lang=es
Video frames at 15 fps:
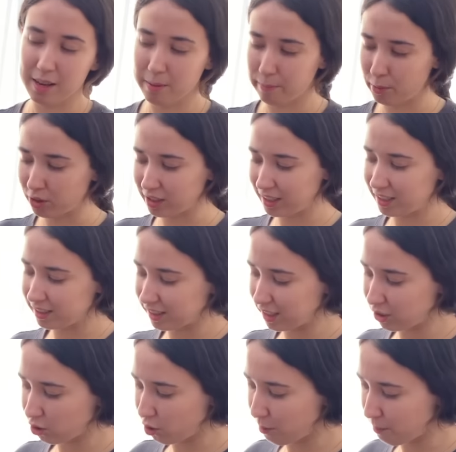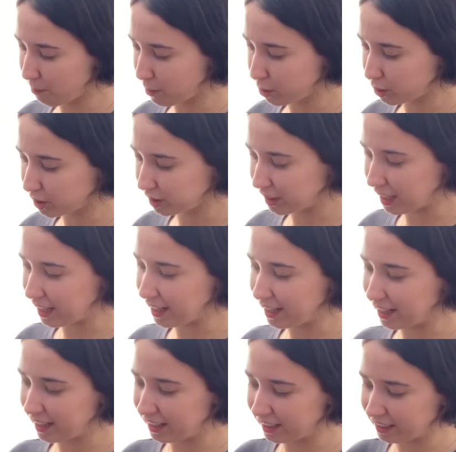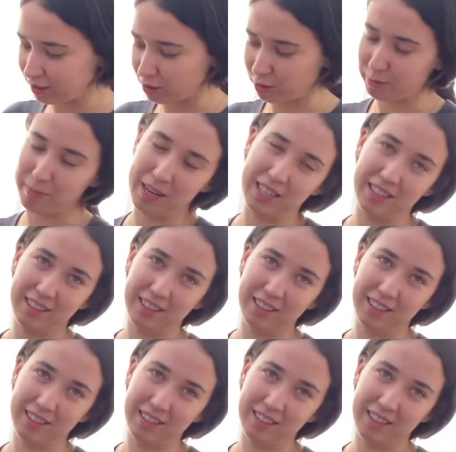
porque esta es composta normal.